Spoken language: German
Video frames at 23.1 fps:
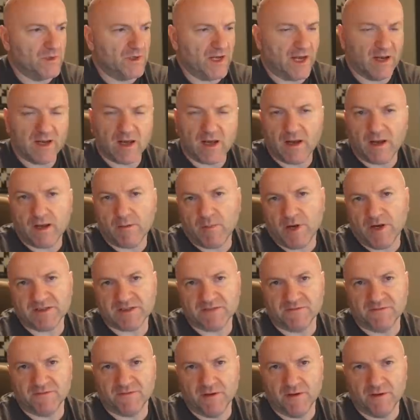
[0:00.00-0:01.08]
den
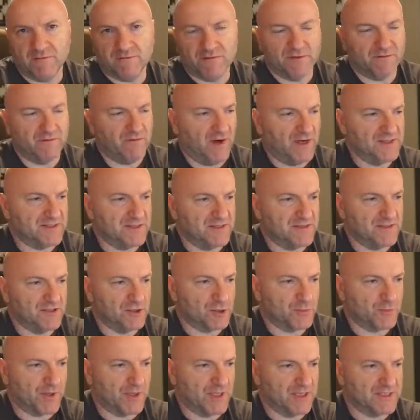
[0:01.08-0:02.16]
allermeisten Fällen wird Weiß jetzt hier
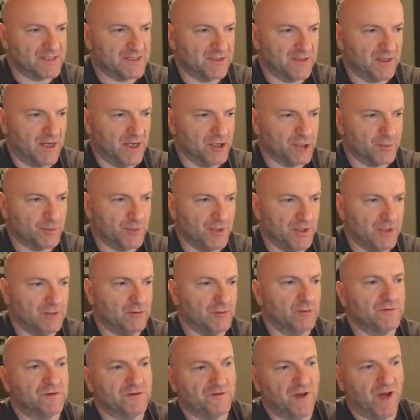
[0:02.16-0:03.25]
Springer C3 spielen
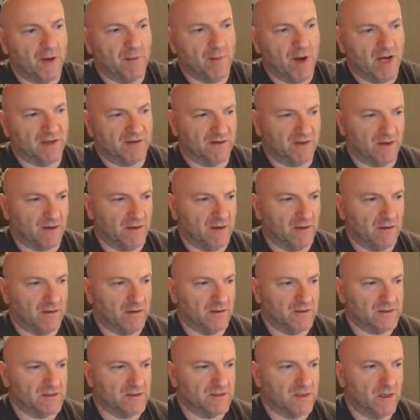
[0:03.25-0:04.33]
und die Dame attackieren.
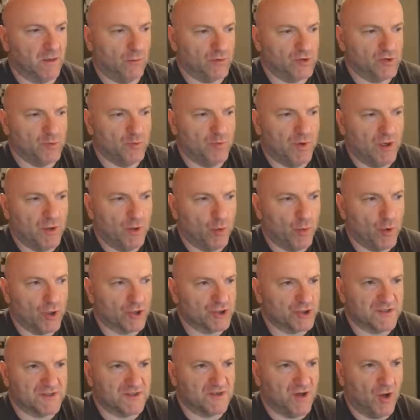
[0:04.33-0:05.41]
Das ist auch super
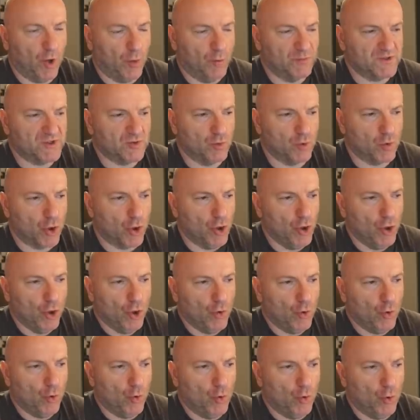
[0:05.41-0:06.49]
logisch, das ist der Hauptzug
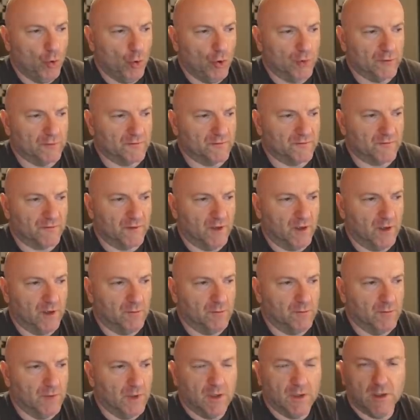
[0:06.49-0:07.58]
und
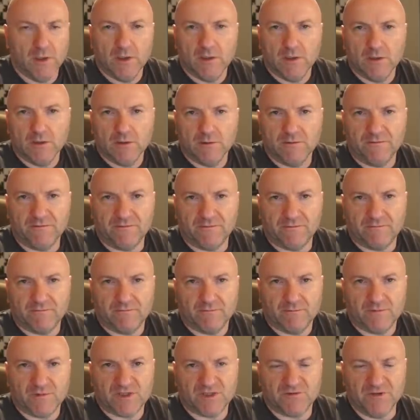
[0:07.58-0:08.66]
ähm,
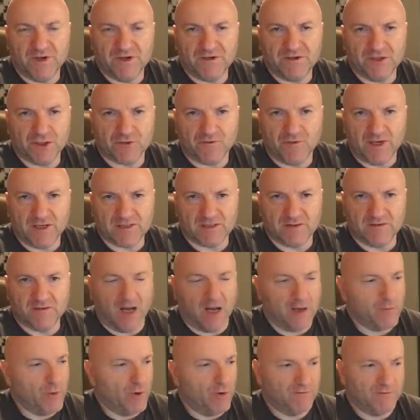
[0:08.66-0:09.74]
zwingt die schwarze
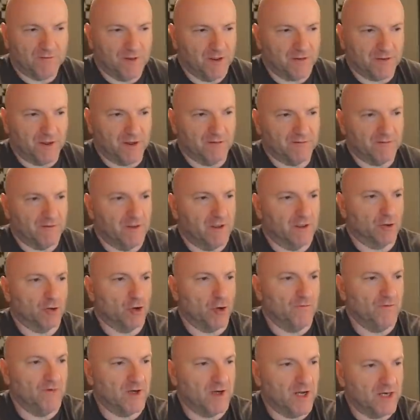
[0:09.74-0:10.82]
Dame auf irgendein Feld.
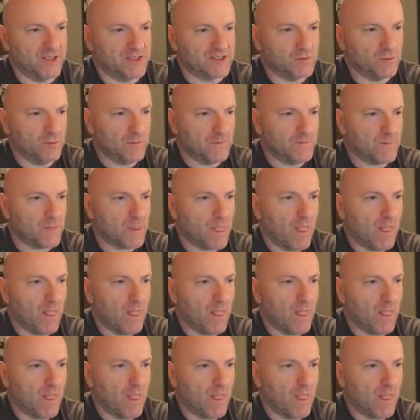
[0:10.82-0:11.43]
Kommen wir gleich zu.